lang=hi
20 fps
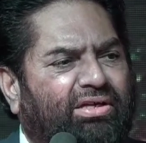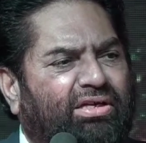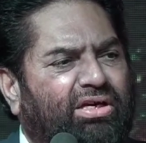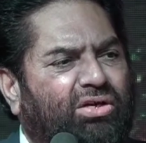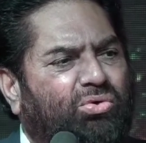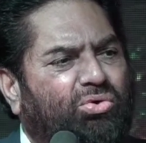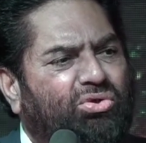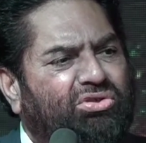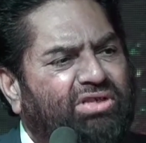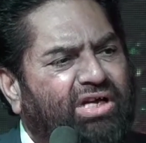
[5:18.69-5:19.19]

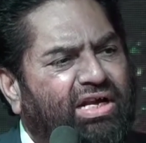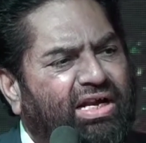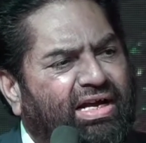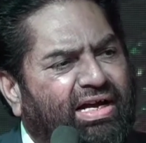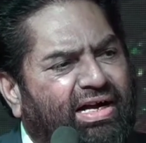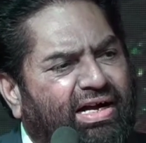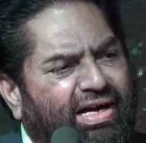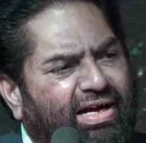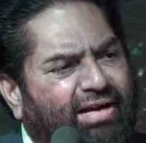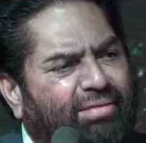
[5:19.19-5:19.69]
कि गुजर
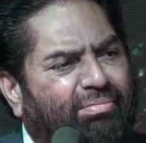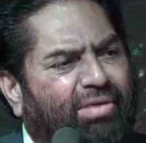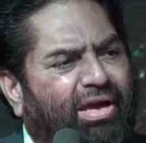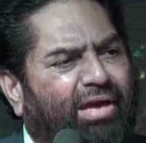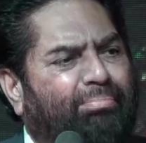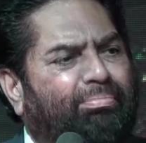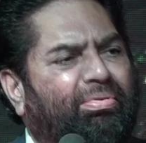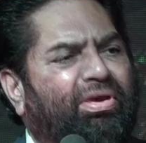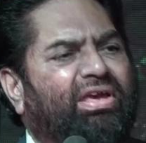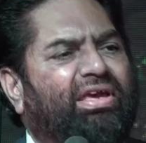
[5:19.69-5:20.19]
खान
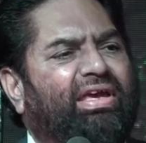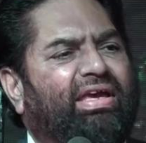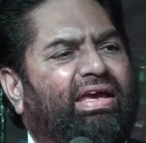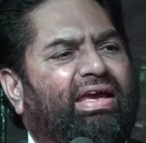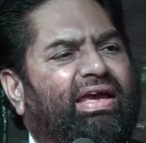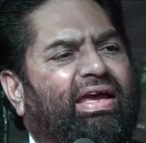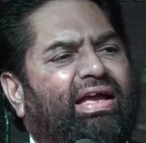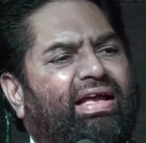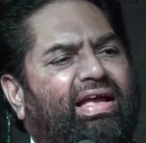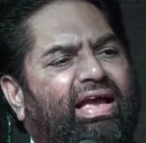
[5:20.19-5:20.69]
में भी
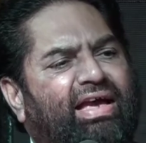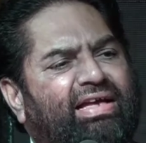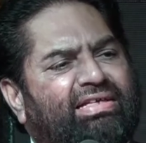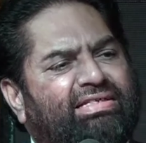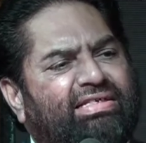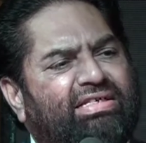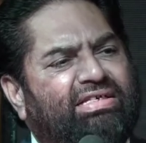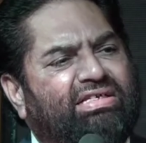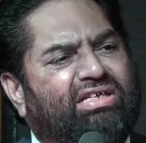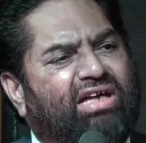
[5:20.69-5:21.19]
एक
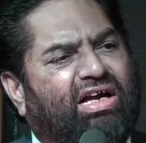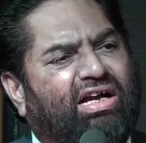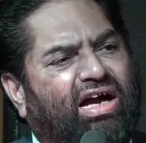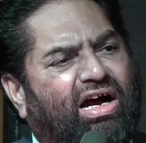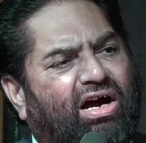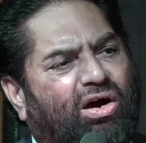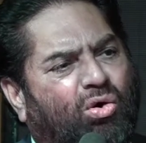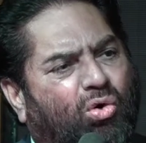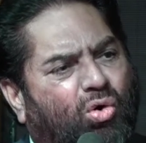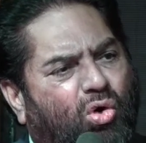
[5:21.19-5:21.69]
ऐसी
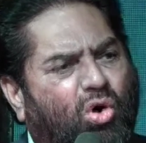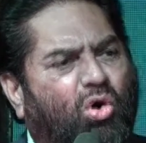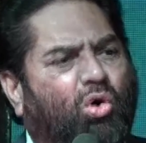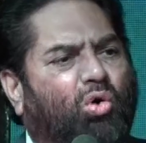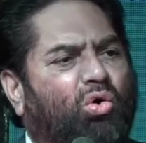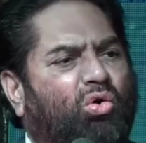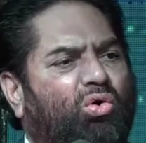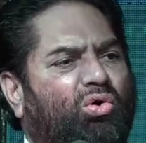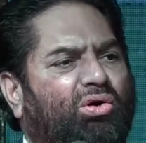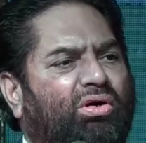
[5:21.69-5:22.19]
जगह हो
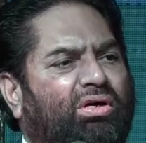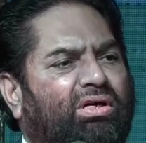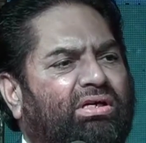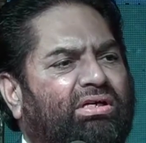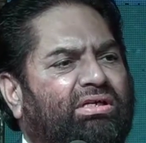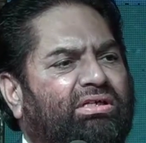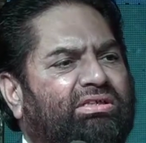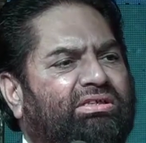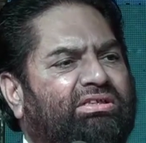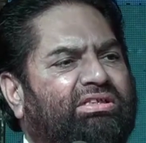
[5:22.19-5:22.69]

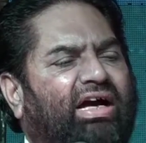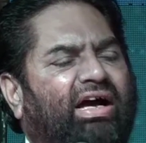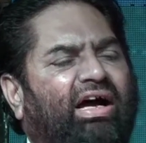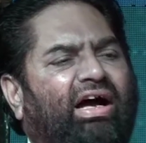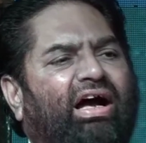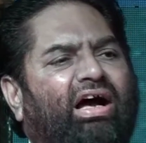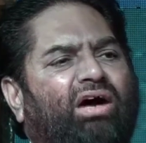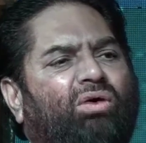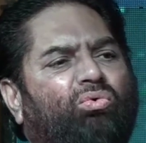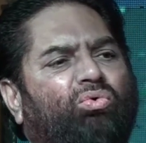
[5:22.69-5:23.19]

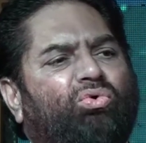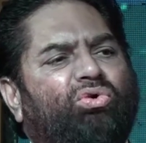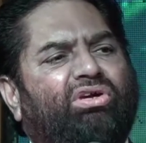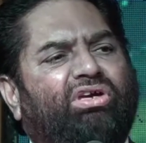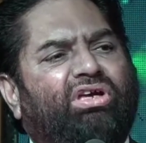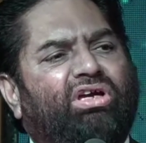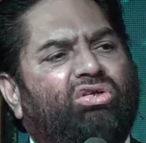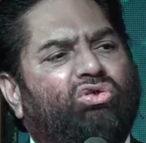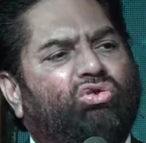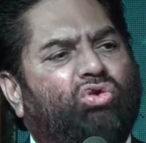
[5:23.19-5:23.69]
जहां
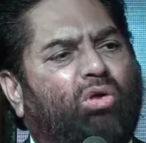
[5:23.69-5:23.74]
उनके